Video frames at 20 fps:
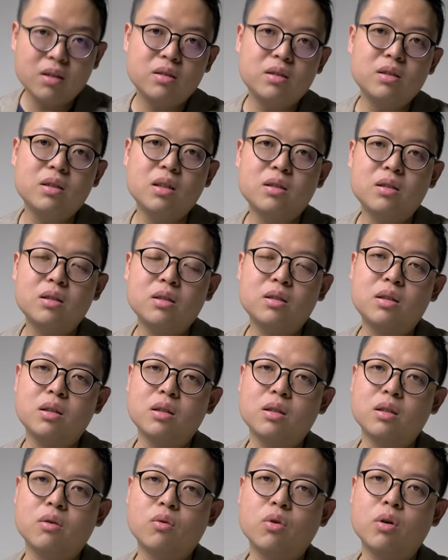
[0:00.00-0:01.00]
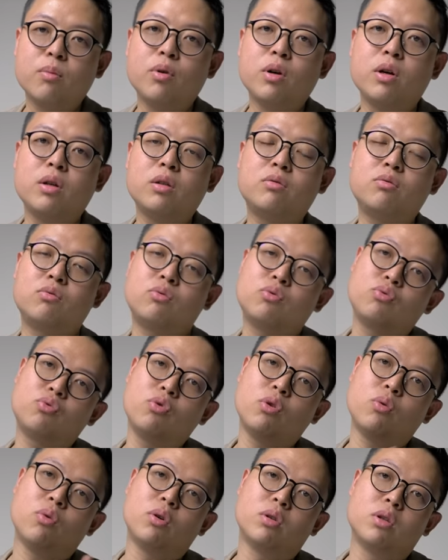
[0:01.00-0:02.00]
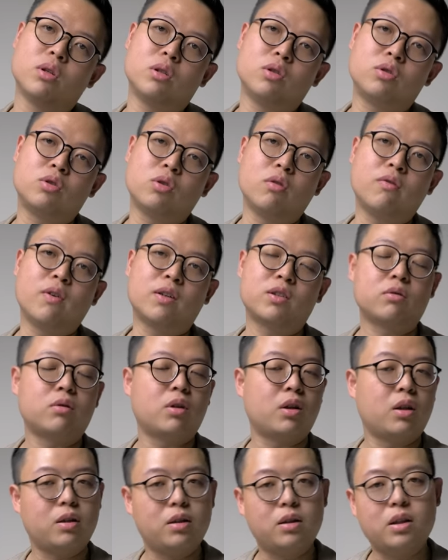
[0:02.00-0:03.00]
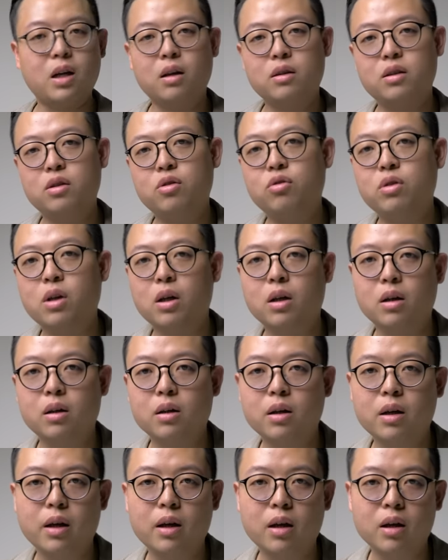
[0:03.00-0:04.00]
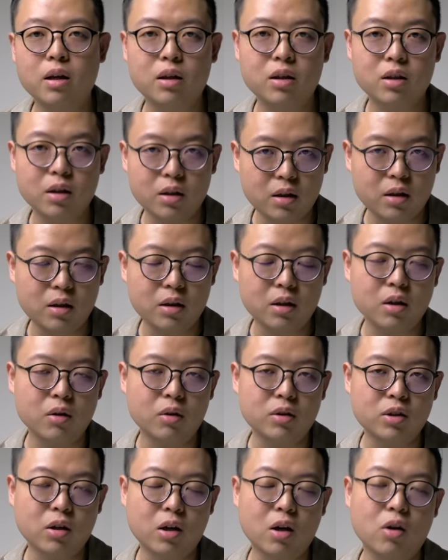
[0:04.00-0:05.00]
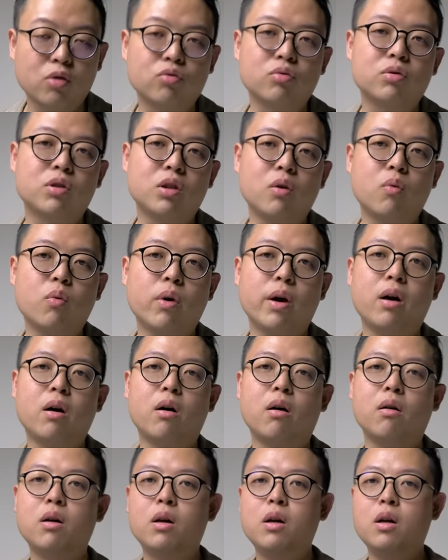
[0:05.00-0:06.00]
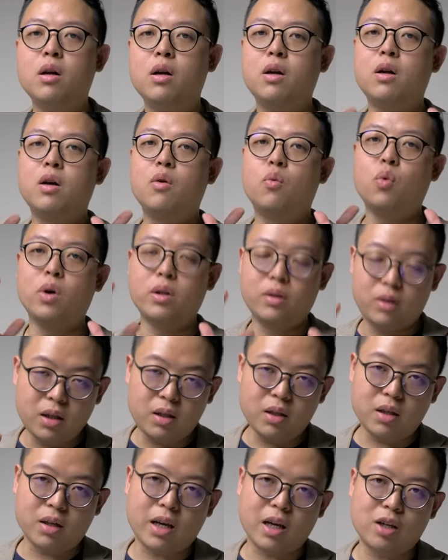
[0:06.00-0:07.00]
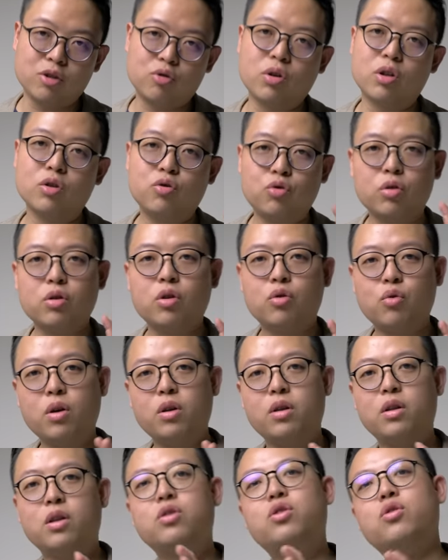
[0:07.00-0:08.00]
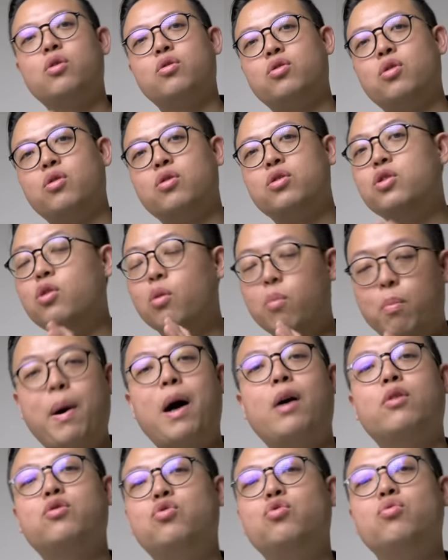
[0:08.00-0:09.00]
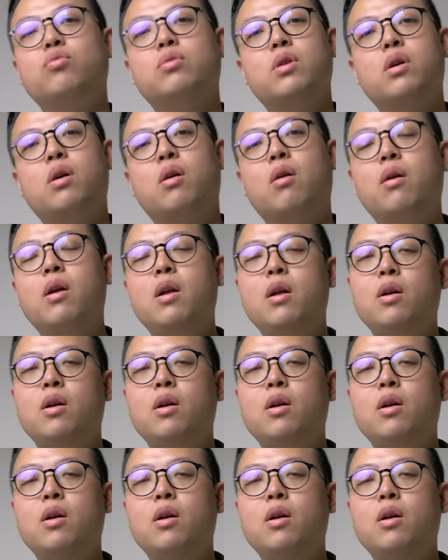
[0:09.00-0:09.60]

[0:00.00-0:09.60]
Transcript: 这件事情呢，会不会对我的手法造成影响？”其实学长可以很肯定的各位，就告诉各位哈，稳定的给水绝对对你的手冲是有帮助的哈。